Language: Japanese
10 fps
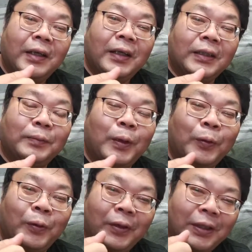えー、
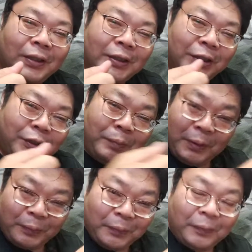スマホのように閉める